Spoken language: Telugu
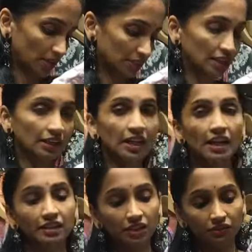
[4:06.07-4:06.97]
డబుల్ ఎక్స్ఎల్ అండి
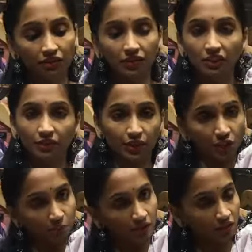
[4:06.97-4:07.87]
ఎయిటీన్ ఫిఫ్టీ ఫ్రీ
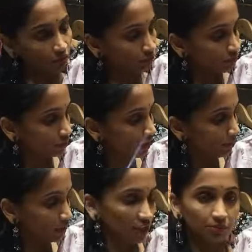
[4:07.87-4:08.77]
షిప్పింగ్ లో వస్తుంది
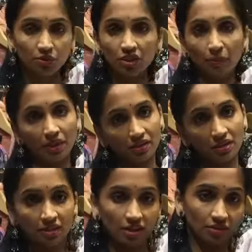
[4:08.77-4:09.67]
మీడియం టు డబుల్
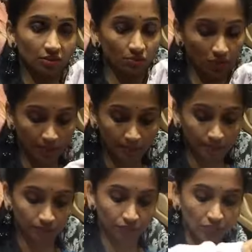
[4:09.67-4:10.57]
ఎక్స్ఎల్ సైజెస్ ఉంటాయి
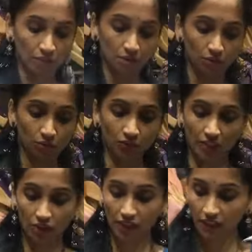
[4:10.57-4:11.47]
సో
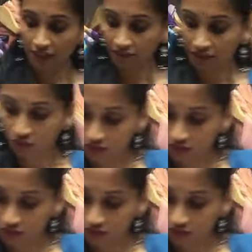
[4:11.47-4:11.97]
వీటిలో ఇంకా డిఫరెంట్